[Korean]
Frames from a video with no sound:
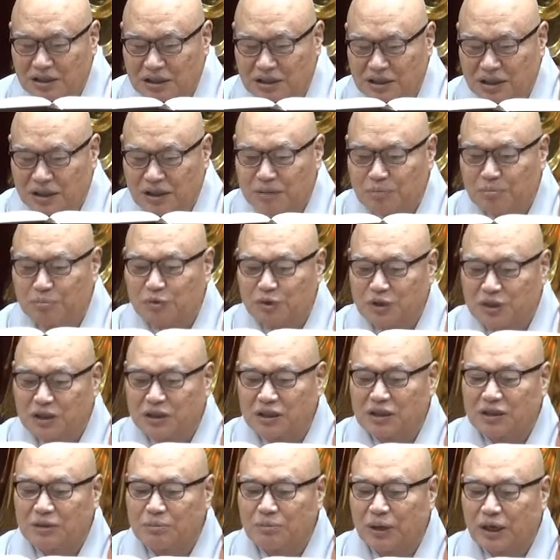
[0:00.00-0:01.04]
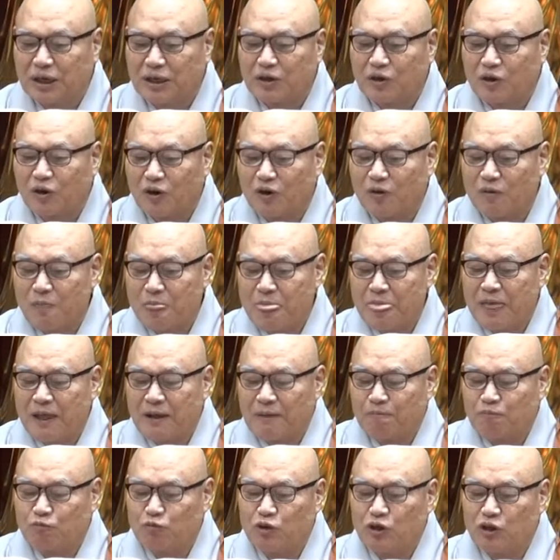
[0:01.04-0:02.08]
전부 틀린 말이고
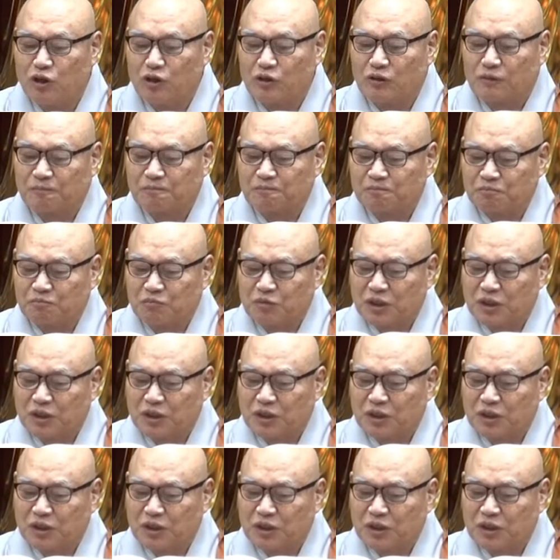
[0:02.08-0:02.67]
물론